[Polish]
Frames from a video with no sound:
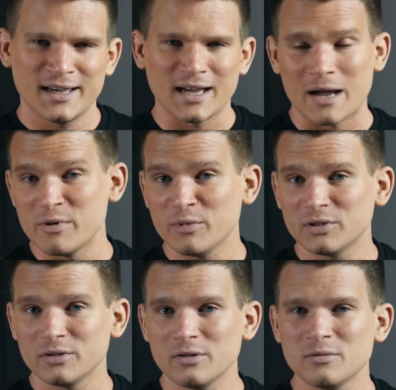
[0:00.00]
a mimo
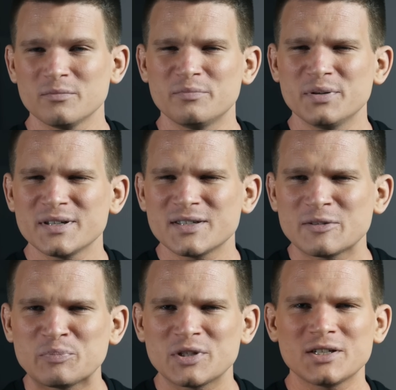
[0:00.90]
to
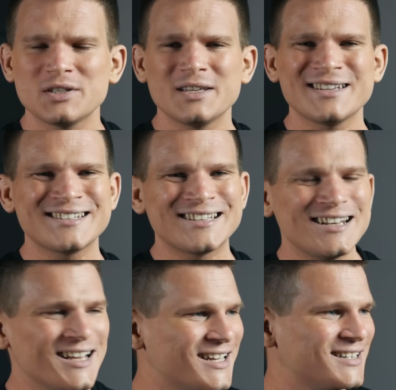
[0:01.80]
bezsprzecznie jest
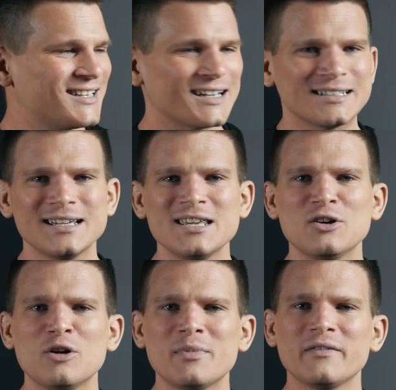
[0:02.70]
legendarna i
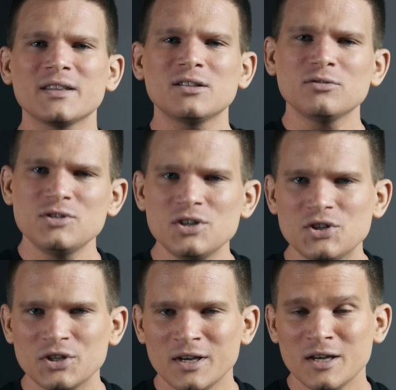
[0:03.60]
omawiana do
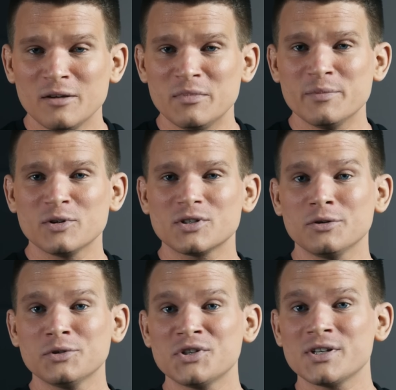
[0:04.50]
dziś, mimo że
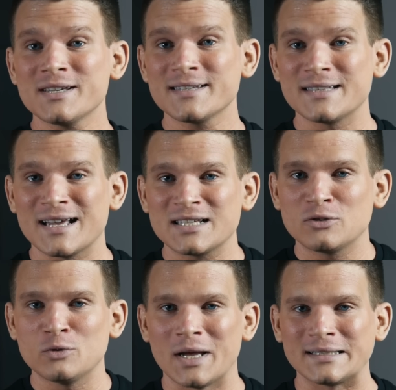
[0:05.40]
od
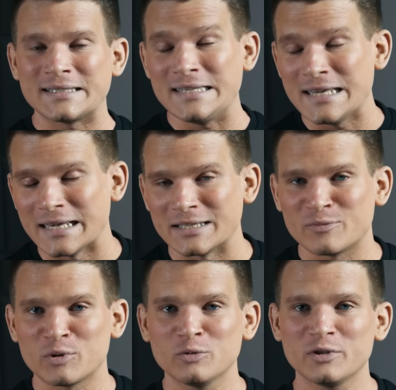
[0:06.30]
16 lat nie
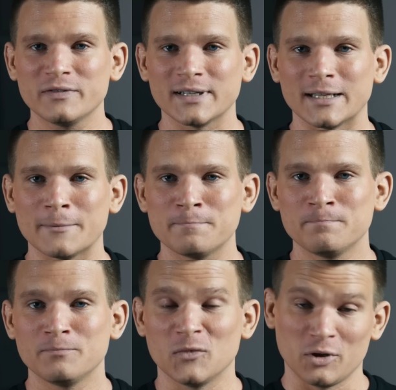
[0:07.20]
jest produkowana.
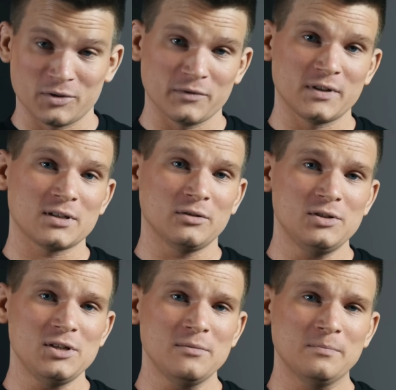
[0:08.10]
O co więc
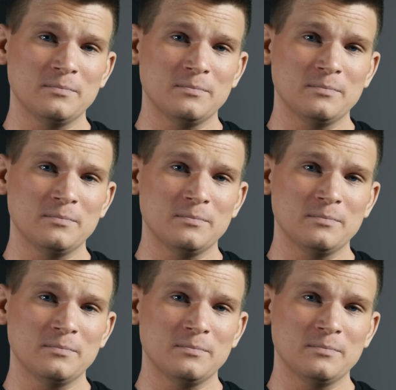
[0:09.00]
chodzi?